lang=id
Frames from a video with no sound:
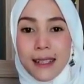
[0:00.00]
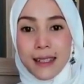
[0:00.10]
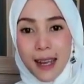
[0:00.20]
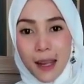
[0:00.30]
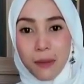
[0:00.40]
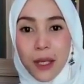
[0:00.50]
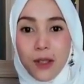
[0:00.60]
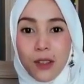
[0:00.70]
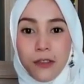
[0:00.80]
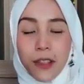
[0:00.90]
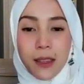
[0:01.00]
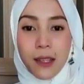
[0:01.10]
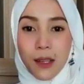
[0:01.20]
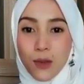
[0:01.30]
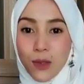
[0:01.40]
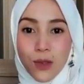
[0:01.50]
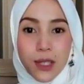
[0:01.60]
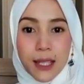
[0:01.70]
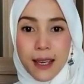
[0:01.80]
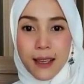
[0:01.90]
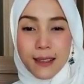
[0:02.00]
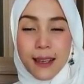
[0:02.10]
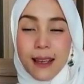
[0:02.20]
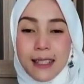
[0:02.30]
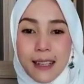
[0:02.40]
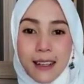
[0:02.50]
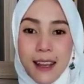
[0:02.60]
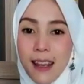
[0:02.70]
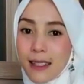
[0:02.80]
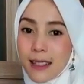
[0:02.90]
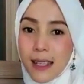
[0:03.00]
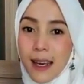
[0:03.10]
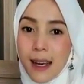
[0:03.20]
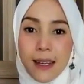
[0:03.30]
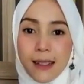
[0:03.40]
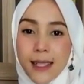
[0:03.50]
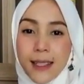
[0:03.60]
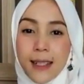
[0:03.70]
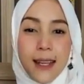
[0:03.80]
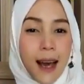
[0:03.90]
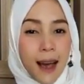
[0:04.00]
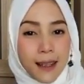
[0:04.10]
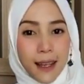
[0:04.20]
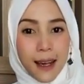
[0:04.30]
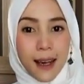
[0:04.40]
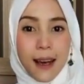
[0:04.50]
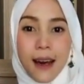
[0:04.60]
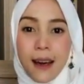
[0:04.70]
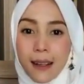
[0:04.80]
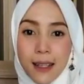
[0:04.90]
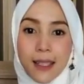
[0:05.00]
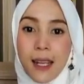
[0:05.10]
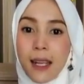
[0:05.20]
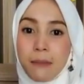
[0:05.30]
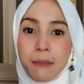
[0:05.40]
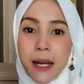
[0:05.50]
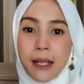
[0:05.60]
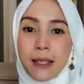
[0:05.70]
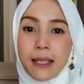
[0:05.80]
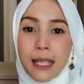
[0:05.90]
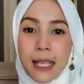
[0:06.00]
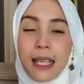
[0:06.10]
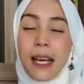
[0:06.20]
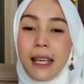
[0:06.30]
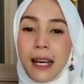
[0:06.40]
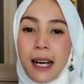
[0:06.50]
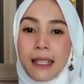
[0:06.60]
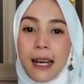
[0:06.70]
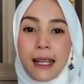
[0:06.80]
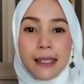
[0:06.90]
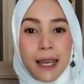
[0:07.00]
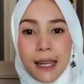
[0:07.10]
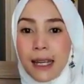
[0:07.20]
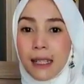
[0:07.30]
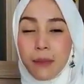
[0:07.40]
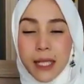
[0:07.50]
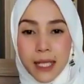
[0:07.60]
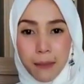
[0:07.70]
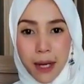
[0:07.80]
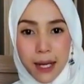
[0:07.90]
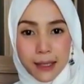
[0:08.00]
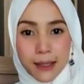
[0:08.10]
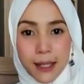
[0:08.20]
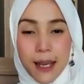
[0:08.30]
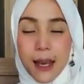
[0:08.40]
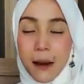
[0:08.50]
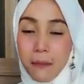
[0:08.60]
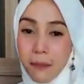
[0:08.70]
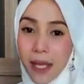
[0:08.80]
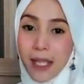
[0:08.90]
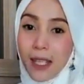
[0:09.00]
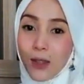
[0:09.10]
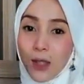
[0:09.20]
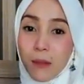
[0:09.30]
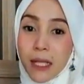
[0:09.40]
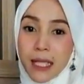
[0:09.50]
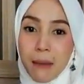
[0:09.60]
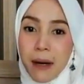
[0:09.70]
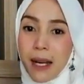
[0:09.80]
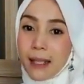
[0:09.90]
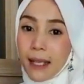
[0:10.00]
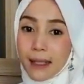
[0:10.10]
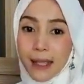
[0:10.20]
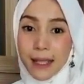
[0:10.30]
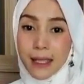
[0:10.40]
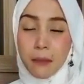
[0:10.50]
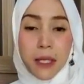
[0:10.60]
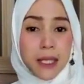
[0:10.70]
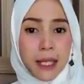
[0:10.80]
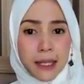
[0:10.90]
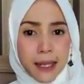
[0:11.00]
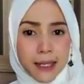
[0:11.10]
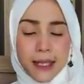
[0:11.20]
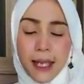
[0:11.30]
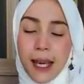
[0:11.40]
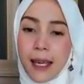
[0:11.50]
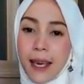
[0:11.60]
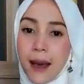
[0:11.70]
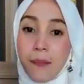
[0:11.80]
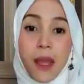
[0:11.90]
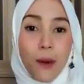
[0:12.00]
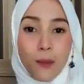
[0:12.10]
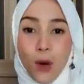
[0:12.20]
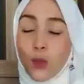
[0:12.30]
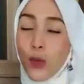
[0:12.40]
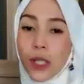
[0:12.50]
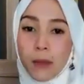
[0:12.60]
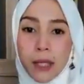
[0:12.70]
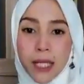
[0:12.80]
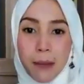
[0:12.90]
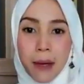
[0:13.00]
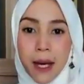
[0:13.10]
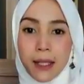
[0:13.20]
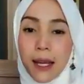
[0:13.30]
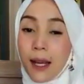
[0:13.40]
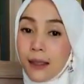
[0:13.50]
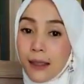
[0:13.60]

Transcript: di dalam Idul Fitri khususnya sirnalah segala rasa dahaga, rasa lapar, sehingga yang ada hanyalah kebersamaan. Baik itu kebersamaan antara si miskin dan si kaya, maupun kebersamaan